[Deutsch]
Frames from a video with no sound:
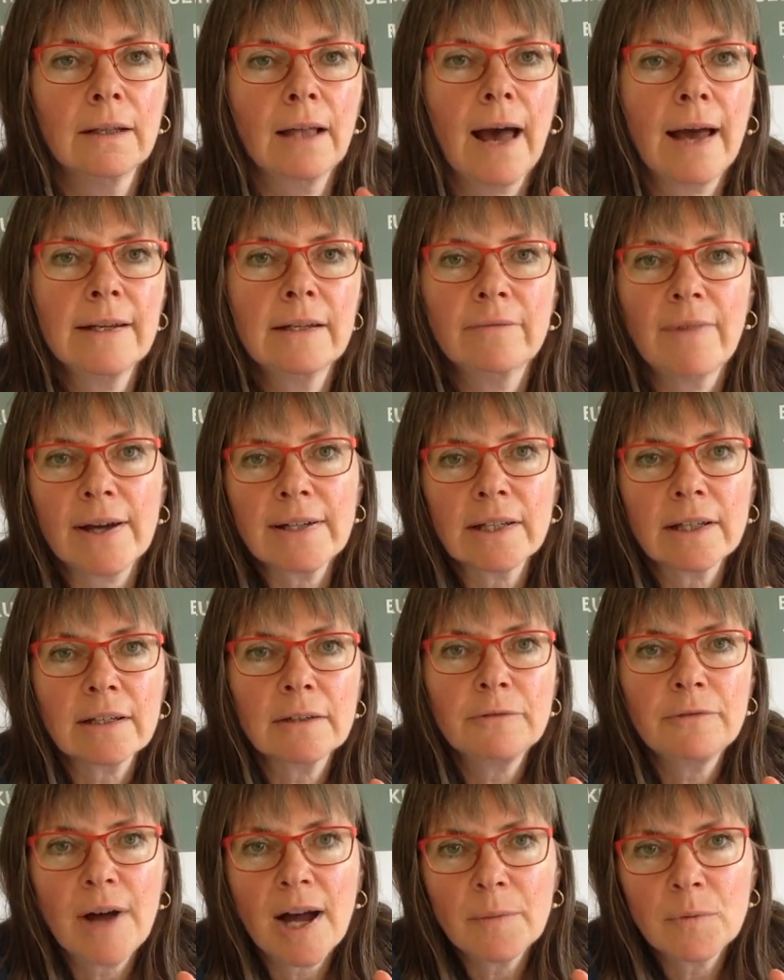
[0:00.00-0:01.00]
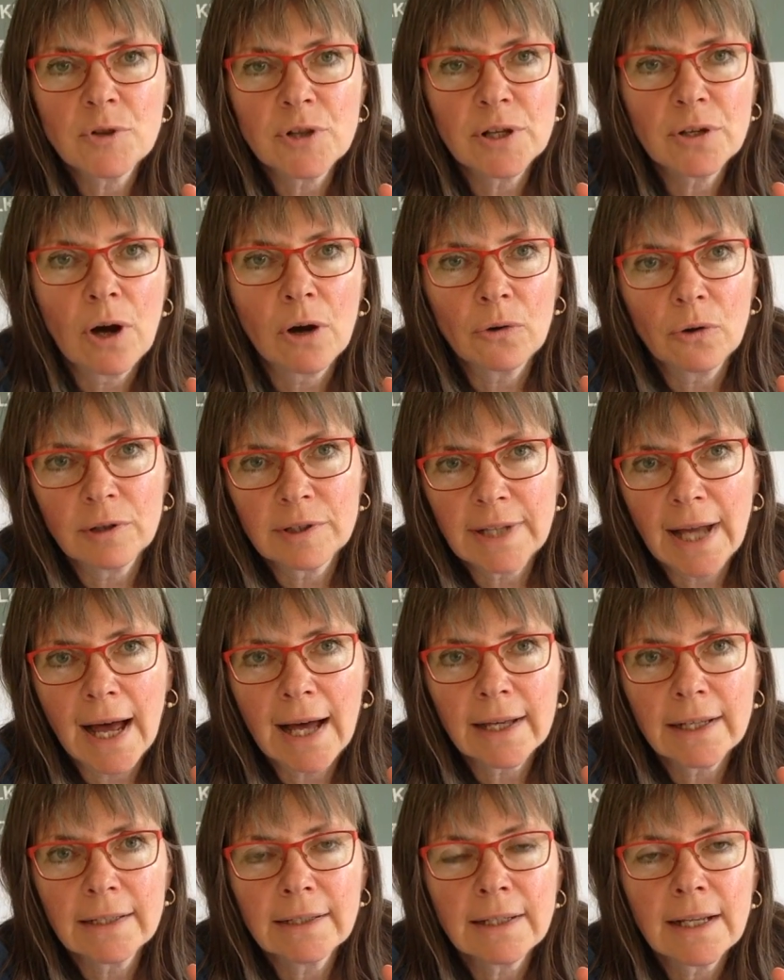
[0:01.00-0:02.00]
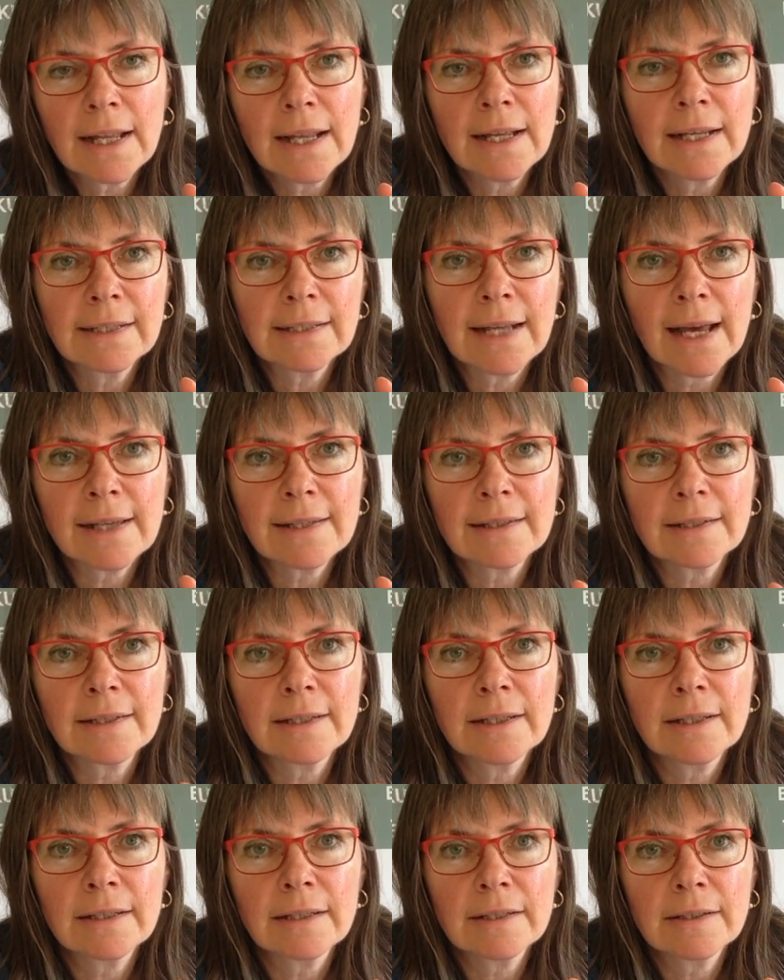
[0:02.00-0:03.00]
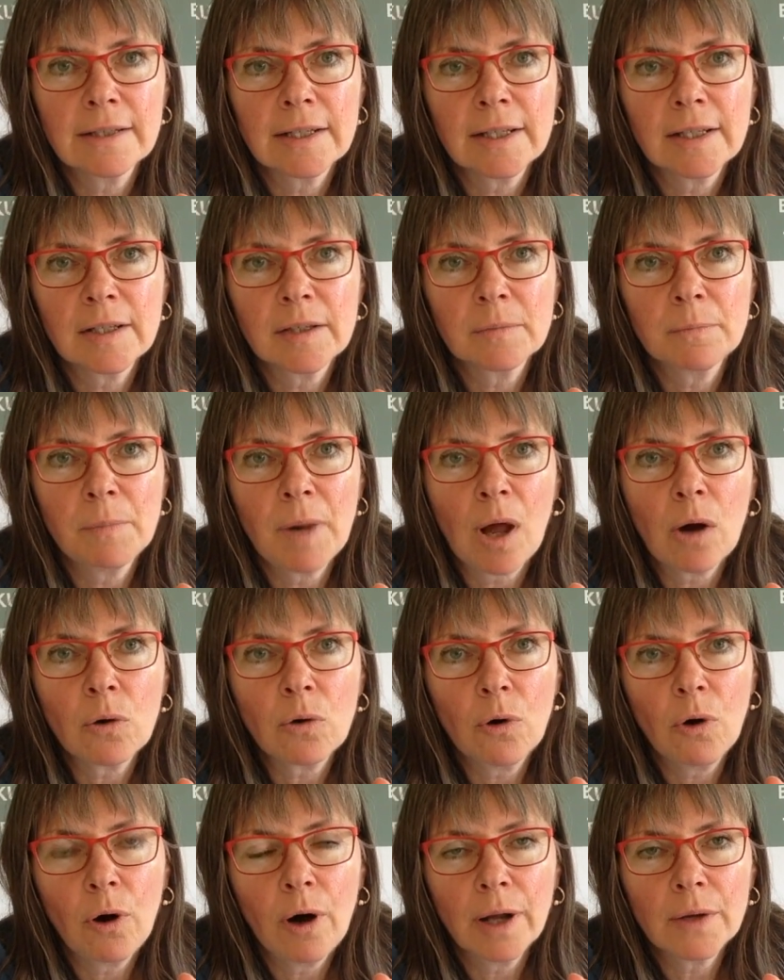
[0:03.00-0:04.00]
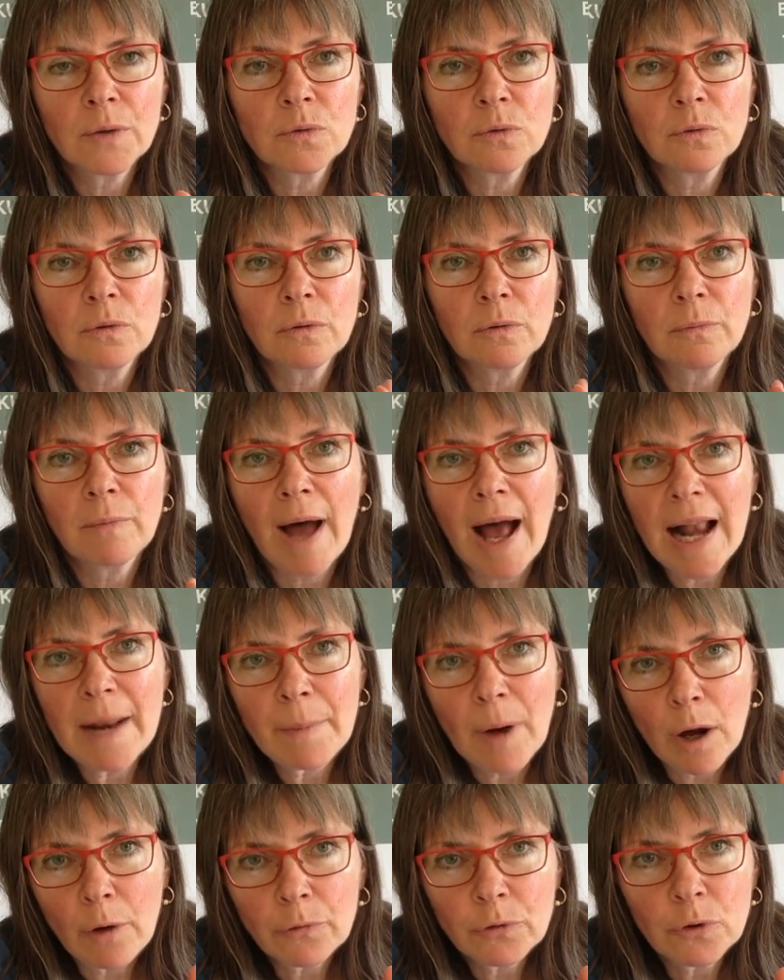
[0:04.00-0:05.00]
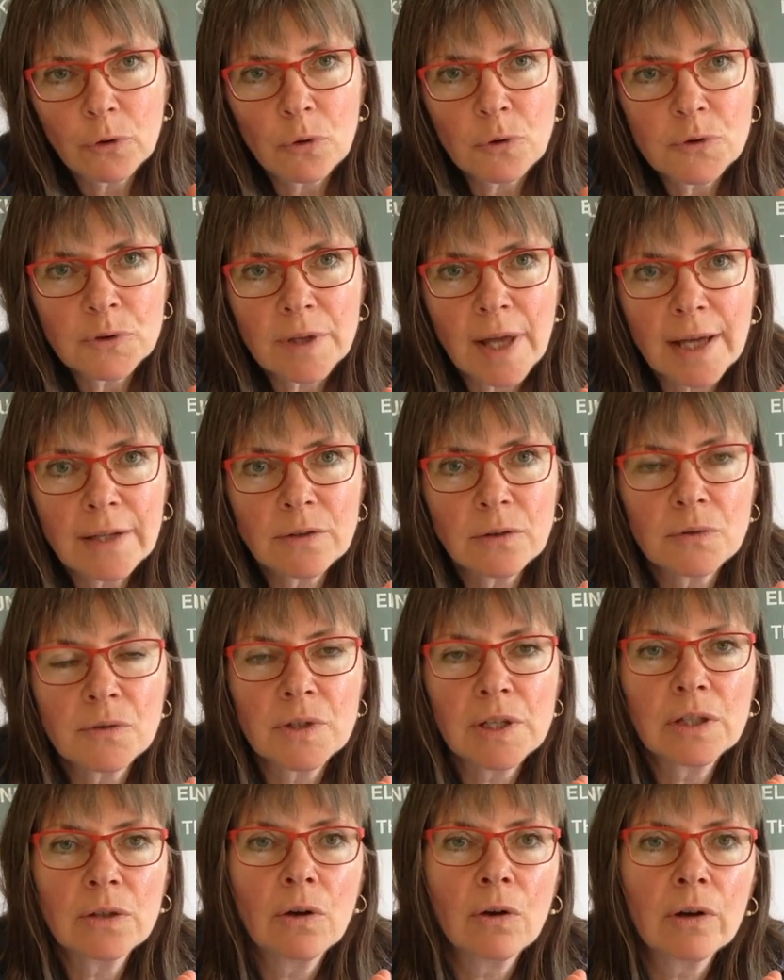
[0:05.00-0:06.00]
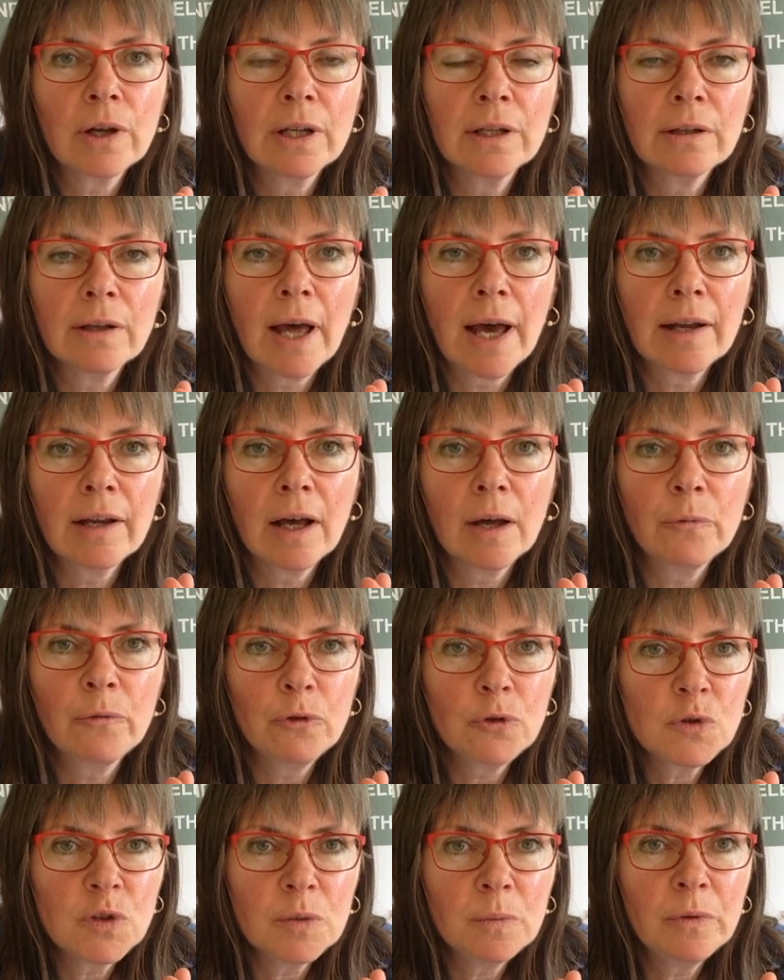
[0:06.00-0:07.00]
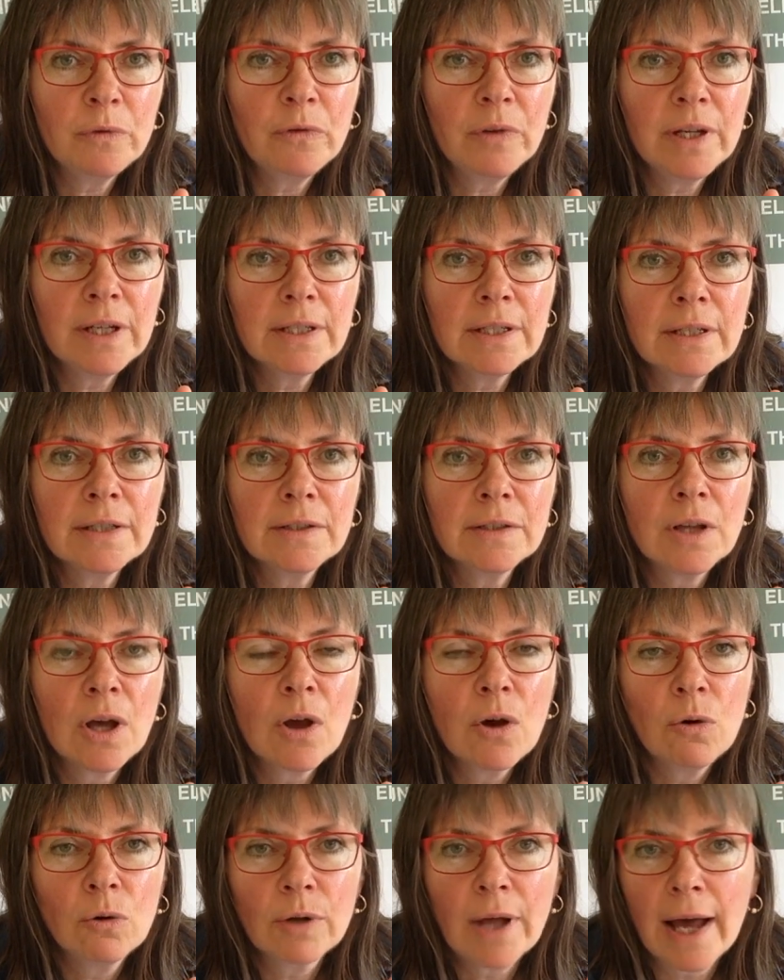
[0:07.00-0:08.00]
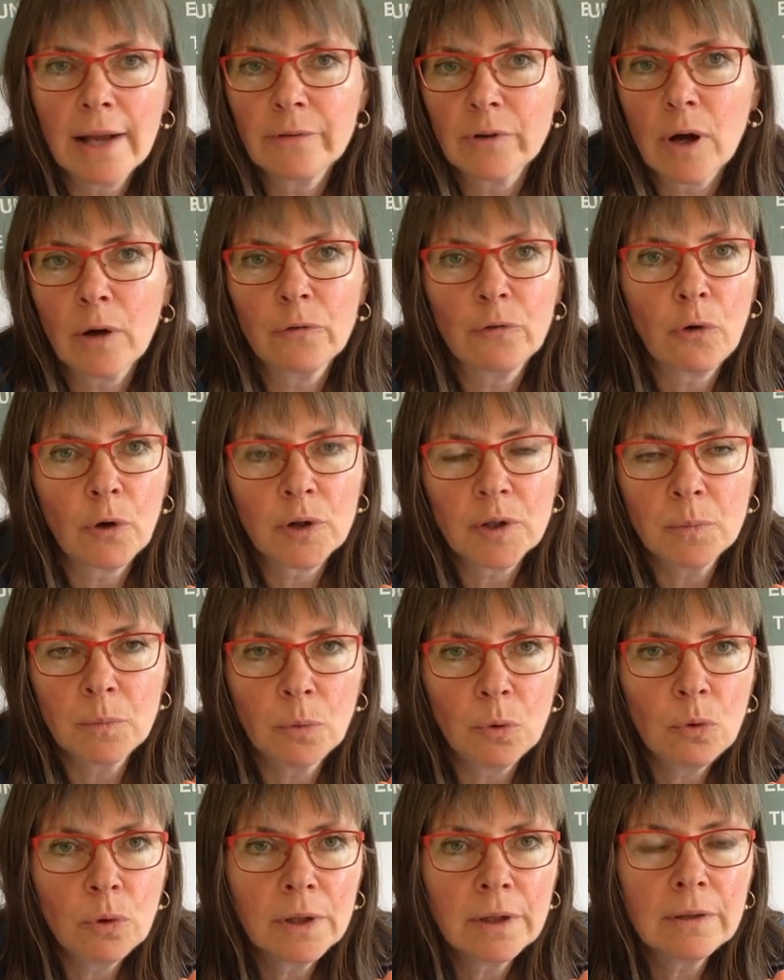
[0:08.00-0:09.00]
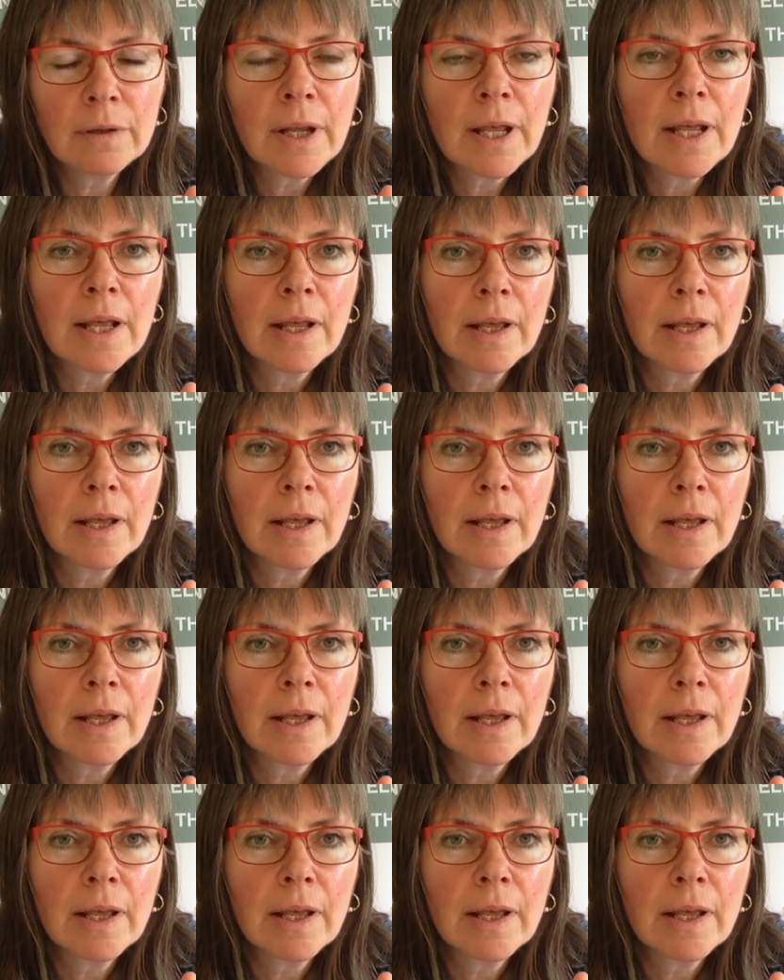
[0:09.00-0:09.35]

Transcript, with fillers: Eine weitere Gefahr besteht auch noch darin, dass sich Blaukorn so halb aufgelöst hat und sich noch in einer Pfütze befindet oder einfach auf feuchtem Boden.